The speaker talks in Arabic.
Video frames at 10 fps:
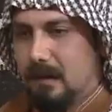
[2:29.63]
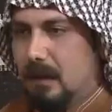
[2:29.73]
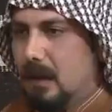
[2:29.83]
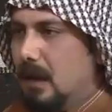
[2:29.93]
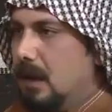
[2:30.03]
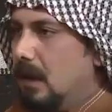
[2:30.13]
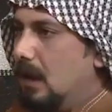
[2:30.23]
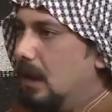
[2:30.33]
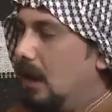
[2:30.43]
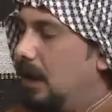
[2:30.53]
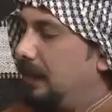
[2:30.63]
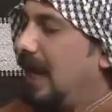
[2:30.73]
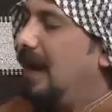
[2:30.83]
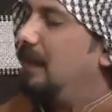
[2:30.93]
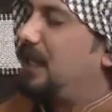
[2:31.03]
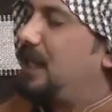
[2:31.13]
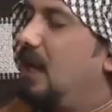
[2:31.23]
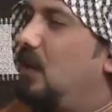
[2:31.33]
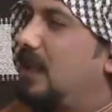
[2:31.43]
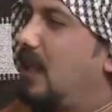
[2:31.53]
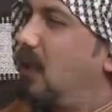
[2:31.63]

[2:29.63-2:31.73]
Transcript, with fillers: الله مكلبك هالوطن